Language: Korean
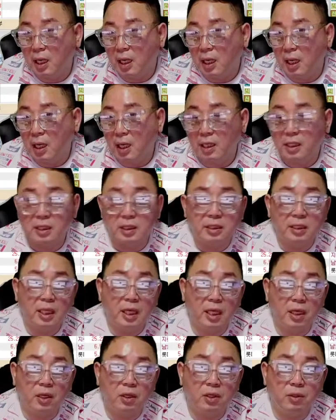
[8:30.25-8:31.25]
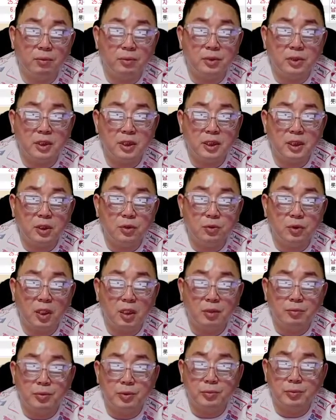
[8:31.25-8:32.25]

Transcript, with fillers: 아, 그런데 여러분들이 실수하는 부분이